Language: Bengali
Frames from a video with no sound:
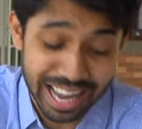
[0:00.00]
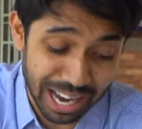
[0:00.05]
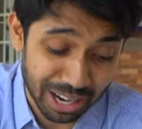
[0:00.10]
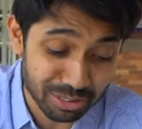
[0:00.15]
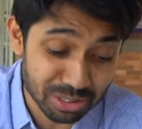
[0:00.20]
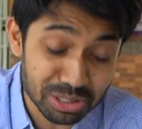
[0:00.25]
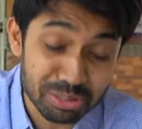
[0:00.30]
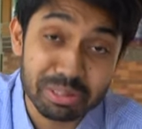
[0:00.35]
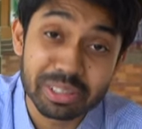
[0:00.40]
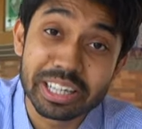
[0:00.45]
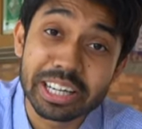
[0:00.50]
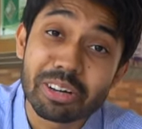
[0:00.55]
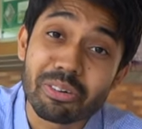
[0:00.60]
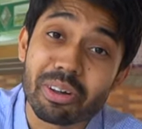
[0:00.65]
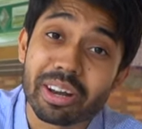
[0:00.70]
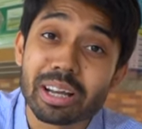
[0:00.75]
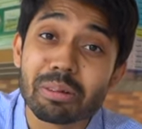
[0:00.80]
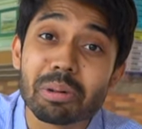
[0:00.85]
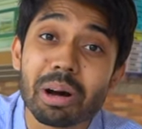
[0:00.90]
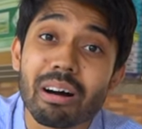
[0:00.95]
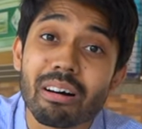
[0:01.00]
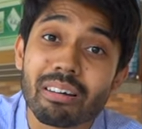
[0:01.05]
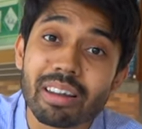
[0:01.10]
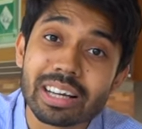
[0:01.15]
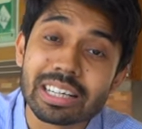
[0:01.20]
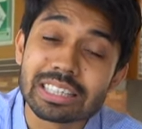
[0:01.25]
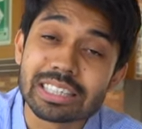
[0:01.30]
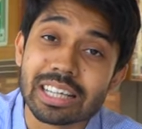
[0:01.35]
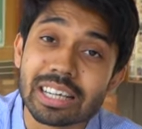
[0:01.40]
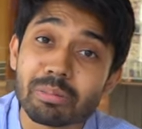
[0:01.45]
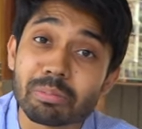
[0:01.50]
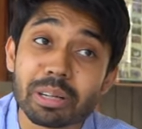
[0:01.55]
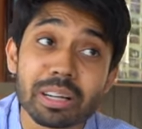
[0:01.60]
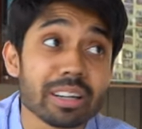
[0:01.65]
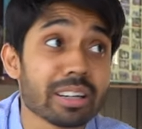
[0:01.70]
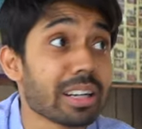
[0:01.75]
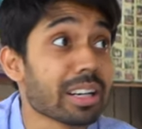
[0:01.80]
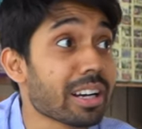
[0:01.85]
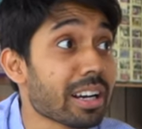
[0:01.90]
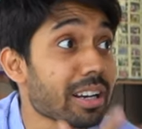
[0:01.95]
এখন যেমন দেখে অনেক ভালো লাগে
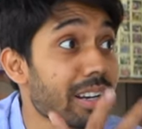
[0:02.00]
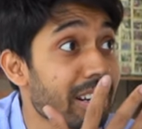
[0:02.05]
ছেলেমেয়েরা